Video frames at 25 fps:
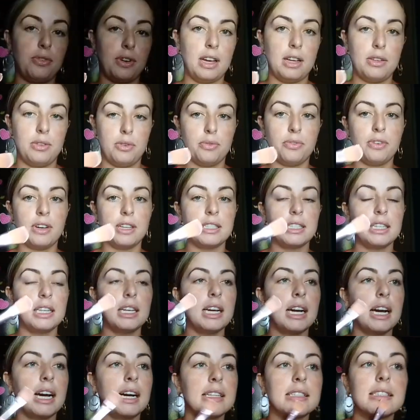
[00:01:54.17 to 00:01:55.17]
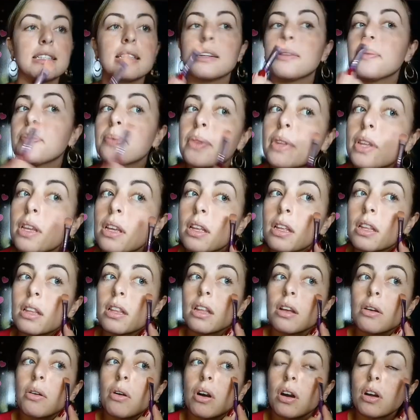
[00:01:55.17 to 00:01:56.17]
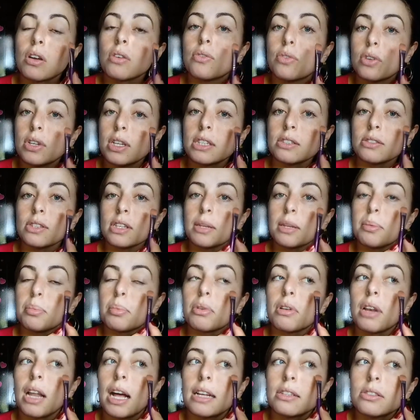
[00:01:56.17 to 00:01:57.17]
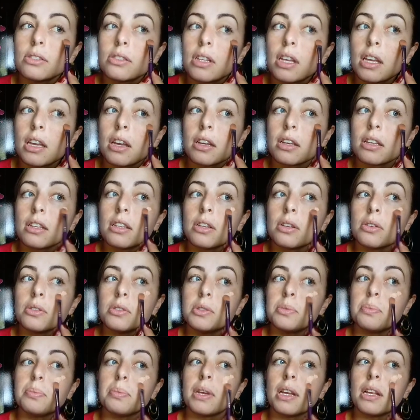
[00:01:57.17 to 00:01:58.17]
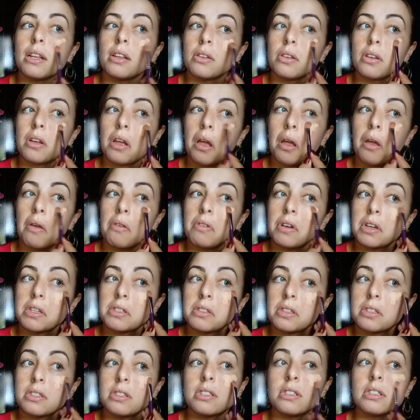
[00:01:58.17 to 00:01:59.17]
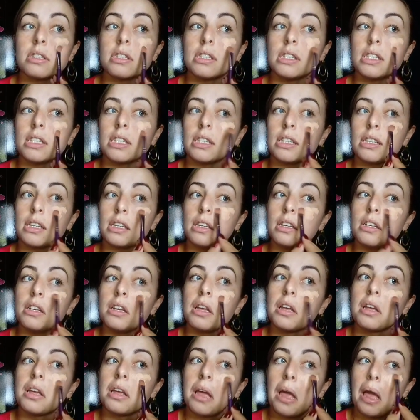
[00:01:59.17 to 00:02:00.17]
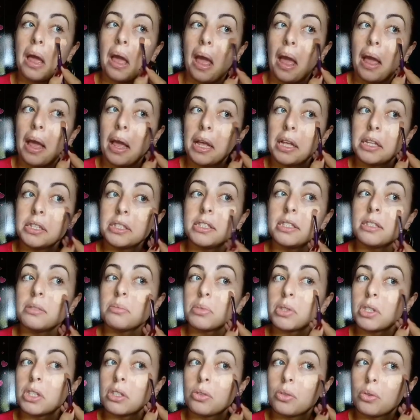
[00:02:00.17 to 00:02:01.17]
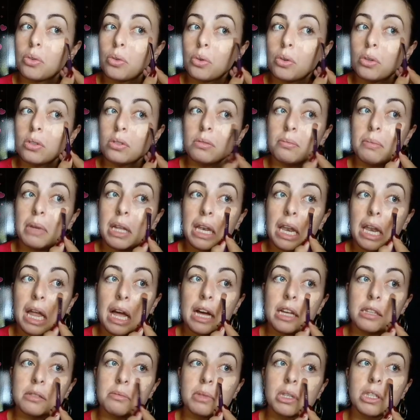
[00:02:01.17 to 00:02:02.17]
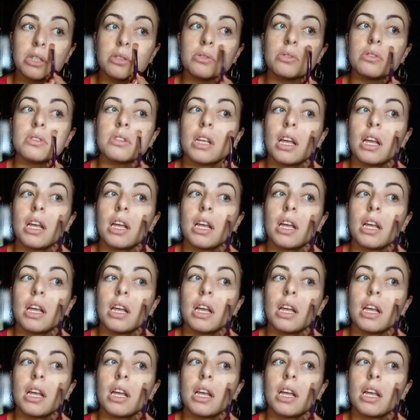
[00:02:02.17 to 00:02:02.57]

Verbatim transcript: eu, fa eu faço em casa, né? Então, ó, eu vou olhando aqui pro lado, que aqui é tem um espelho. Faço assim, em cima de todo o melasma que eu